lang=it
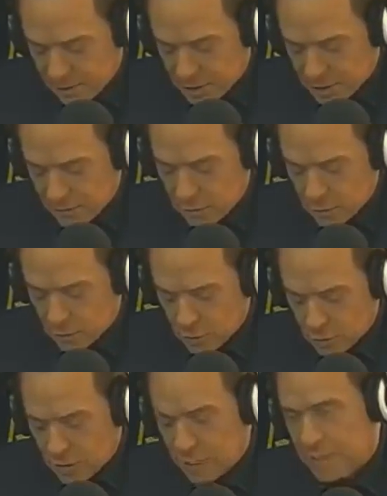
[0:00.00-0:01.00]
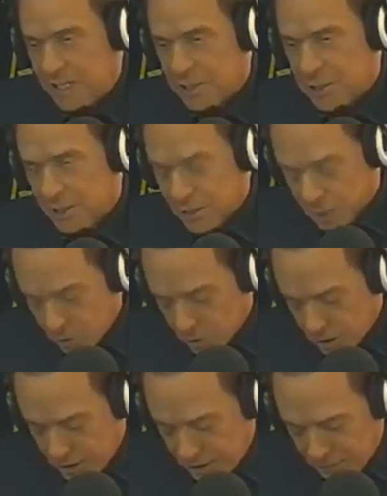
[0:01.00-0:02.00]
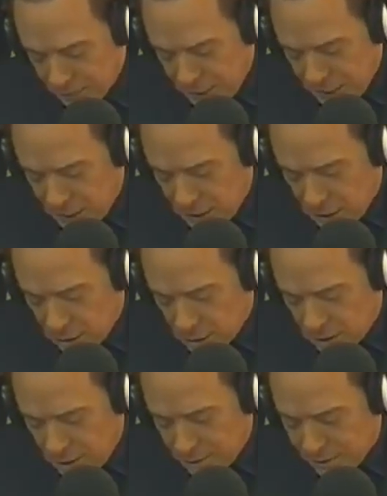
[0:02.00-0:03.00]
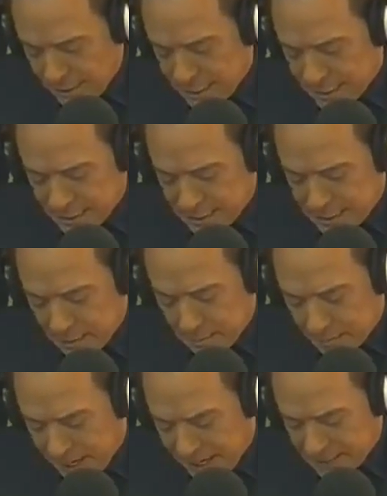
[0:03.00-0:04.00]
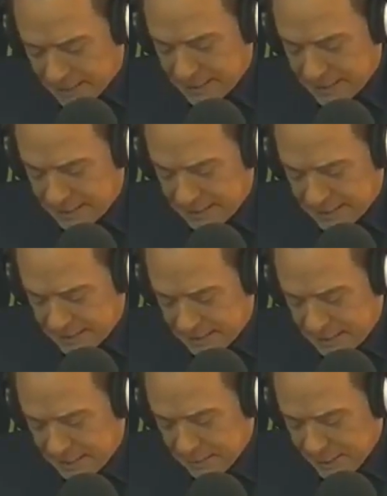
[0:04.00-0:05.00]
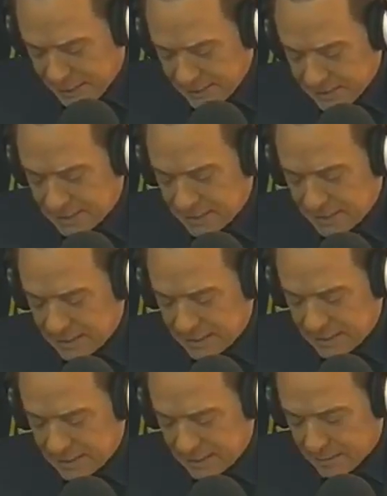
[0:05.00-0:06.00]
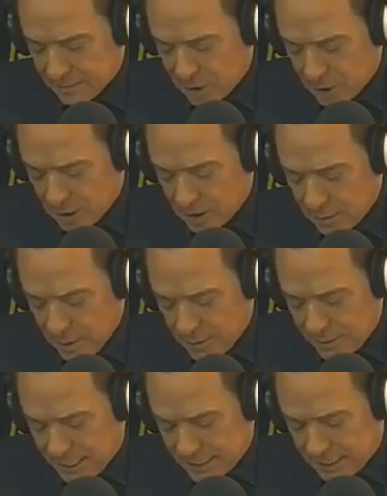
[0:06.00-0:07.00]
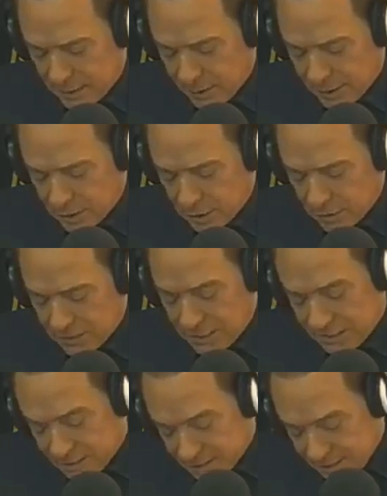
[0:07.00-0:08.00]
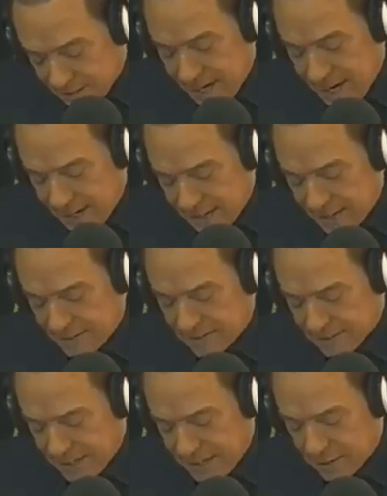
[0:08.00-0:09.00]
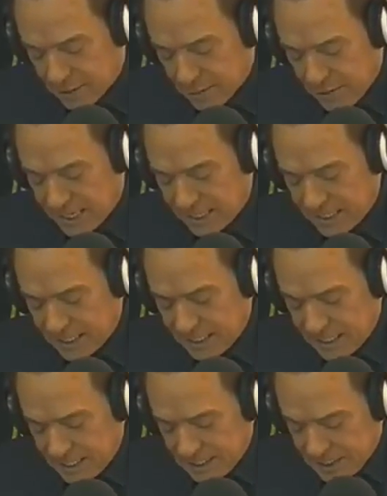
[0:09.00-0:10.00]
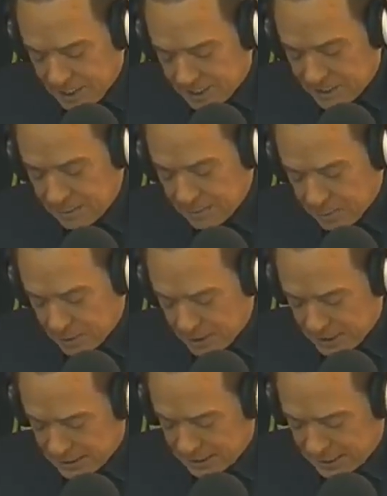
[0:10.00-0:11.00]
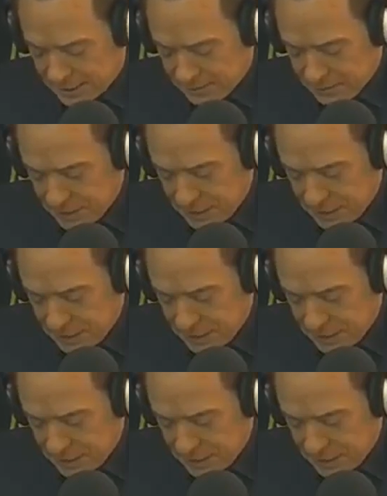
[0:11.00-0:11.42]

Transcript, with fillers: ricevuto dai miei genitori ho sempre stampate nella mente le parole di mia madre quando 23 anni fa ormai scesi in politica.